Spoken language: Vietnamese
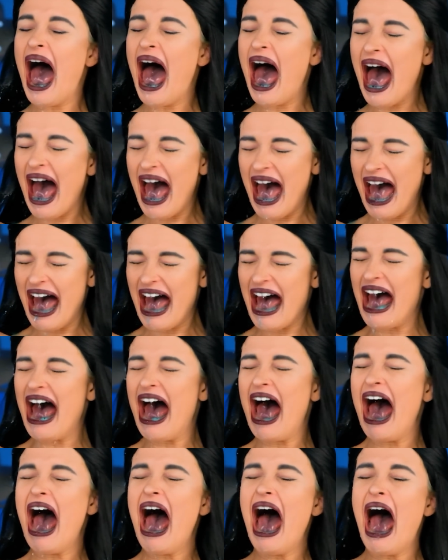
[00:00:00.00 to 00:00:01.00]
Bây giờ bạn
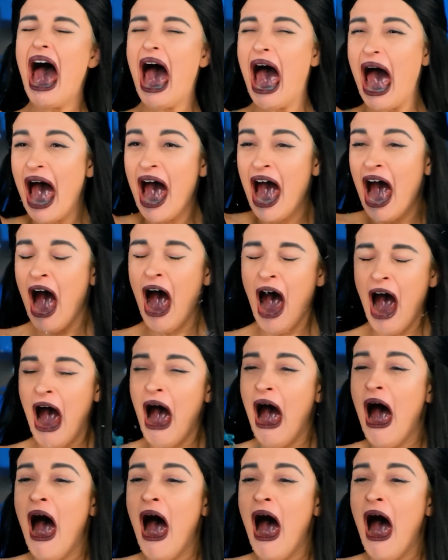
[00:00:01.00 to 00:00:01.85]
cũng sẽ ướt thôi.